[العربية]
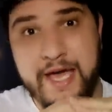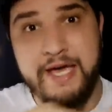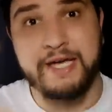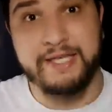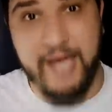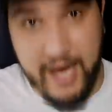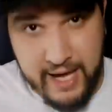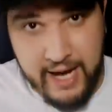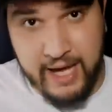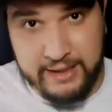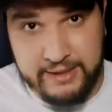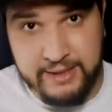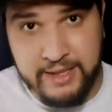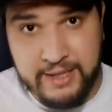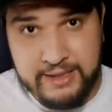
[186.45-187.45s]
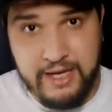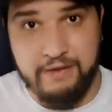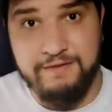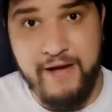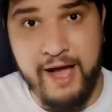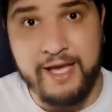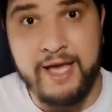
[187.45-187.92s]
هكتارات
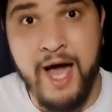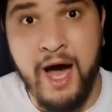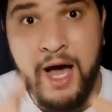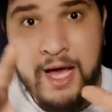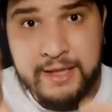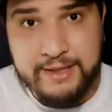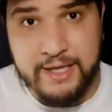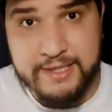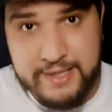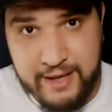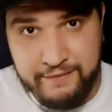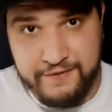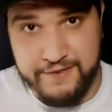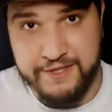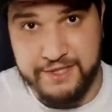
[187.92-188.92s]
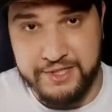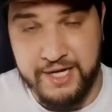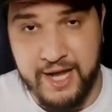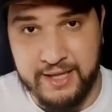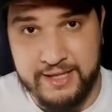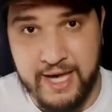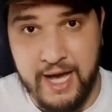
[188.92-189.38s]
تاع فاكهه تخسر في
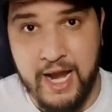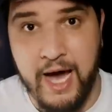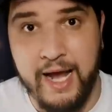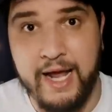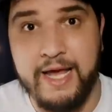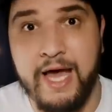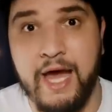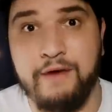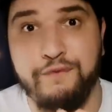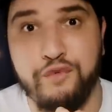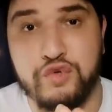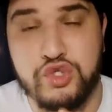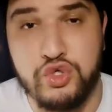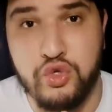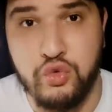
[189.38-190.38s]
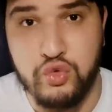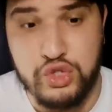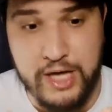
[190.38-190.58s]
السجره ديالها راح يعرف وشنو